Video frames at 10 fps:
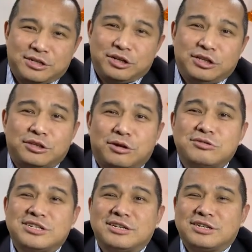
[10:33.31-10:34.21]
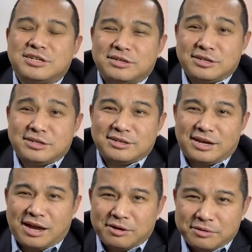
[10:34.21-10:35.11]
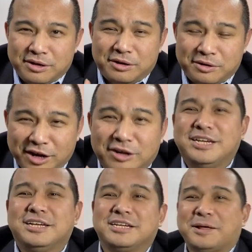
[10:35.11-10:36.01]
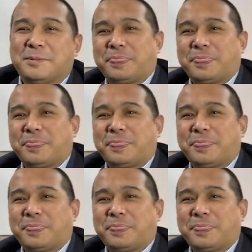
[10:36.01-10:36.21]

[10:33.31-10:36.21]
叫你的同事啊了解一下，